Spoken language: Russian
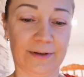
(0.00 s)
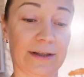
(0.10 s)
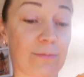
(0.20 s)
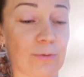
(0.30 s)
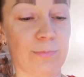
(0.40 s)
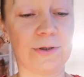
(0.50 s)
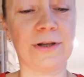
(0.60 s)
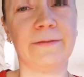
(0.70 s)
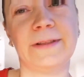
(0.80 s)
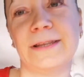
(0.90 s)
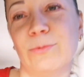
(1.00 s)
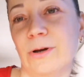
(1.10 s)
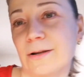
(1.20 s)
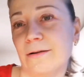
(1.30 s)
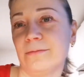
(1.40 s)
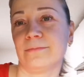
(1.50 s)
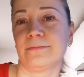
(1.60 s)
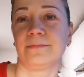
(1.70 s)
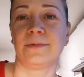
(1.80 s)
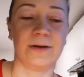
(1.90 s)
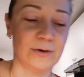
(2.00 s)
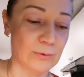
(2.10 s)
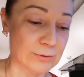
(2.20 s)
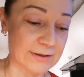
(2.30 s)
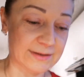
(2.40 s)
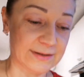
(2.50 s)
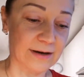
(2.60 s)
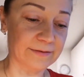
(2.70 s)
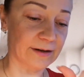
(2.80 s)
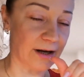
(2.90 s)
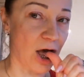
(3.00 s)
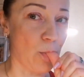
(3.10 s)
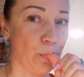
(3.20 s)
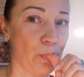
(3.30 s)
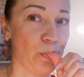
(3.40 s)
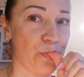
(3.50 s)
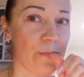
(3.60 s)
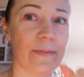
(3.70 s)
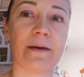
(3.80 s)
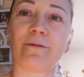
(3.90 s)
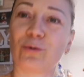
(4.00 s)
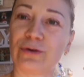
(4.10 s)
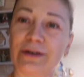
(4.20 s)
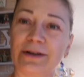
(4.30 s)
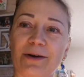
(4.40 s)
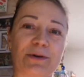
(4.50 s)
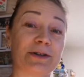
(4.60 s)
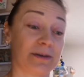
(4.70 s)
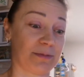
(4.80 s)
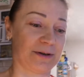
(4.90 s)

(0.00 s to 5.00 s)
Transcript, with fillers: и добро пожаловать на мой канал. У нас завтрак. М -м -м, вкусный такой, сейчас